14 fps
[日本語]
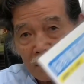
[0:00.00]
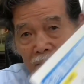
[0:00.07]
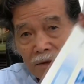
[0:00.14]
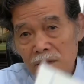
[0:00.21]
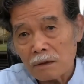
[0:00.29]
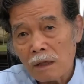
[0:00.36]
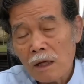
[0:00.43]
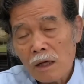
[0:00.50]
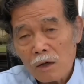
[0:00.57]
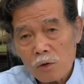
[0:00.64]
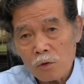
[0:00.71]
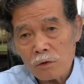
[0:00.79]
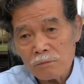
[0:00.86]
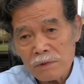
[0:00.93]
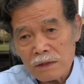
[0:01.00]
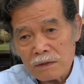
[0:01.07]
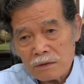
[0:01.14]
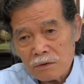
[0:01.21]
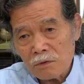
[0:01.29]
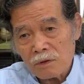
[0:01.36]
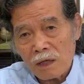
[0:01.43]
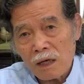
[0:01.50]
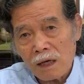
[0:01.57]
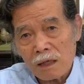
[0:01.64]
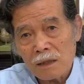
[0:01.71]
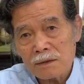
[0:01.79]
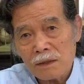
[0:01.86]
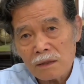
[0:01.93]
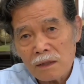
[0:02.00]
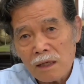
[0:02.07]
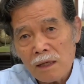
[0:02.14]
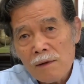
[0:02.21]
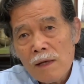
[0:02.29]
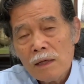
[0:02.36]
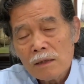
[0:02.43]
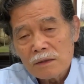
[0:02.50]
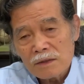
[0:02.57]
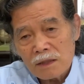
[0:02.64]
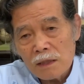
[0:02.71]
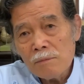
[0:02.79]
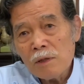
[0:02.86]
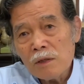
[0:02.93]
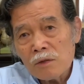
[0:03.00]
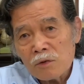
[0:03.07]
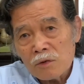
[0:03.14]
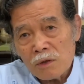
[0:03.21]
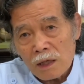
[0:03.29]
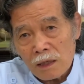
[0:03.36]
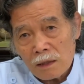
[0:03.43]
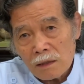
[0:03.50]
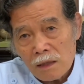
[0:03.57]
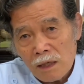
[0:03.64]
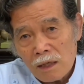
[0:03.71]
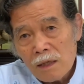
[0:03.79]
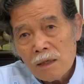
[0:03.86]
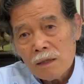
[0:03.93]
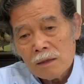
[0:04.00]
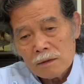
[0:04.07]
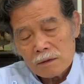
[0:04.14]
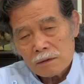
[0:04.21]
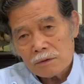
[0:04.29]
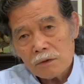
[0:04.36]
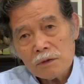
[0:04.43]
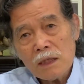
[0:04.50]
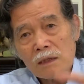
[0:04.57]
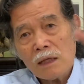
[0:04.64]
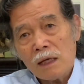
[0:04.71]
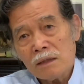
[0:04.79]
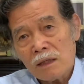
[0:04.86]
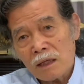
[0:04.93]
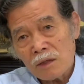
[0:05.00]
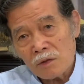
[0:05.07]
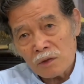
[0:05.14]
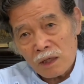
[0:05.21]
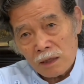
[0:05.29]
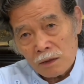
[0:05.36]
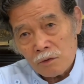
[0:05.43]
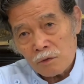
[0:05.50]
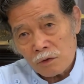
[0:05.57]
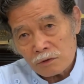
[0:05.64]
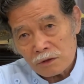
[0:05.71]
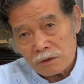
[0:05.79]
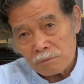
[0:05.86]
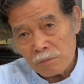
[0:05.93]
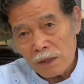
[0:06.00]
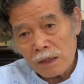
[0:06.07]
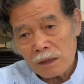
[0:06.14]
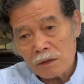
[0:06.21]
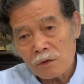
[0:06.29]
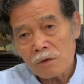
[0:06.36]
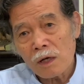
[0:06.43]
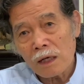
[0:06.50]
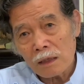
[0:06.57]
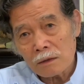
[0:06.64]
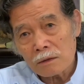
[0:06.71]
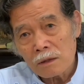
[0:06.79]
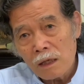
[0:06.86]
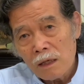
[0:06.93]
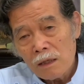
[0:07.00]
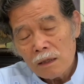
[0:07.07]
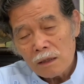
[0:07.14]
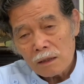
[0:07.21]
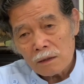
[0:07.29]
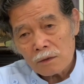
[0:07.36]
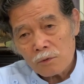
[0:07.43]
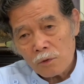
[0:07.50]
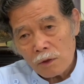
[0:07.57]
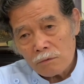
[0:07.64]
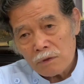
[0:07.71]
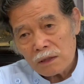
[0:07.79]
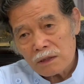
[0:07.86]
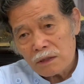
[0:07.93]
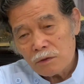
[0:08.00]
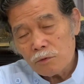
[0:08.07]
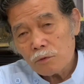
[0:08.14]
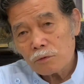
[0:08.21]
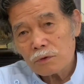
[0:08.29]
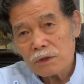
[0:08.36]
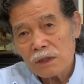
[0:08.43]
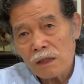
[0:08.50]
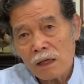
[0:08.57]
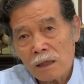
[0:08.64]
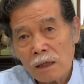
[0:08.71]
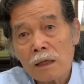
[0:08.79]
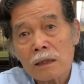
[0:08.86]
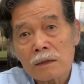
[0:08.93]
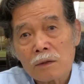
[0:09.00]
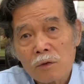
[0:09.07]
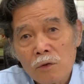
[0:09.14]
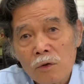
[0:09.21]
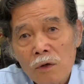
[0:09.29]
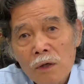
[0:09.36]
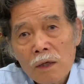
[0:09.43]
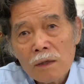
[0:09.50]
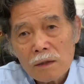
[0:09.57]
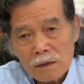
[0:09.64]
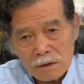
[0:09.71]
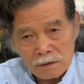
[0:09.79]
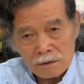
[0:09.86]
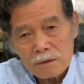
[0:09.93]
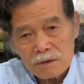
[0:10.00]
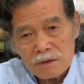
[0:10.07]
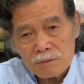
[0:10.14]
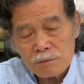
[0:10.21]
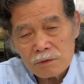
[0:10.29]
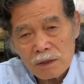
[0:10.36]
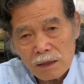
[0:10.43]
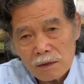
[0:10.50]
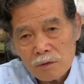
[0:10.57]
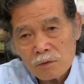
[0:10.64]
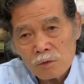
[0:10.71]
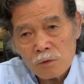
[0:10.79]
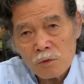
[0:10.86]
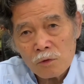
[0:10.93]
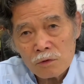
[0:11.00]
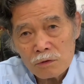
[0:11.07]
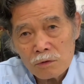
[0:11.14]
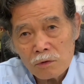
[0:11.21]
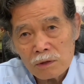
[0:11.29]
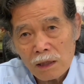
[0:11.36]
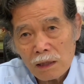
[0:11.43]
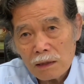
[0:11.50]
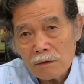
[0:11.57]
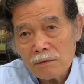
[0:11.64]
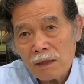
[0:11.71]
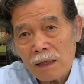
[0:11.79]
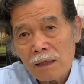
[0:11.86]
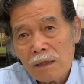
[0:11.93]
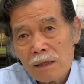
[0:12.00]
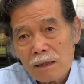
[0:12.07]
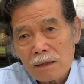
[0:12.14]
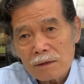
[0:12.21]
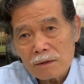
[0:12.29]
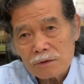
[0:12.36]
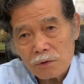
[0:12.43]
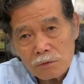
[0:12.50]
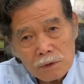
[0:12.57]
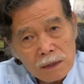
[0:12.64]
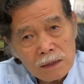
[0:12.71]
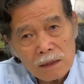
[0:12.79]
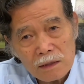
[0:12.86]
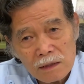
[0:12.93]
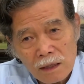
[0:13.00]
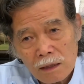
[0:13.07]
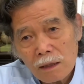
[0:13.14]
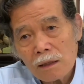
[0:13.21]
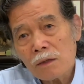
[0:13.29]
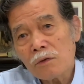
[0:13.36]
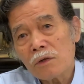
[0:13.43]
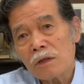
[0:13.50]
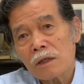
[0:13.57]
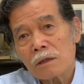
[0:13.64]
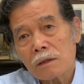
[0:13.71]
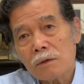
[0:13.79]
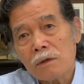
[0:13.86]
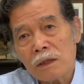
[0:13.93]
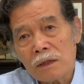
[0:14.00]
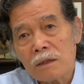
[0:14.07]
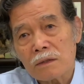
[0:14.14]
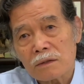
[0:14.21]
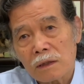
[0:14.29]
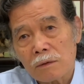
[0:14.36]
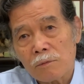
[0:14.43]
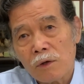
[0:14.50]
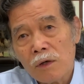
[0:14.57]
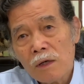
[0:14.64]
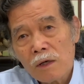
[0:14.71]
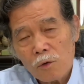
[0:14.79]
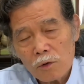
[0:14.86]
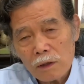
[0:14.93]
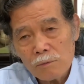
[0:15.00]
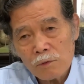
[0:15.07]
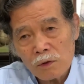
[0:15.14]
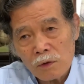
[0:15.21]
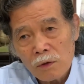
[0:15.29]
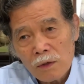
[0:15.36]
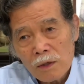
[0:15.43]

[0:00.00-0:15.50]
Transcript: せるこの3つを若返らせて生命力を上げてそれで体液の流れを良くする免疫力を上げるこれは治療としてやらないと自分だけの脳呼吸法だけではそんなにやらないよりやった方がいいんですけどこれはもう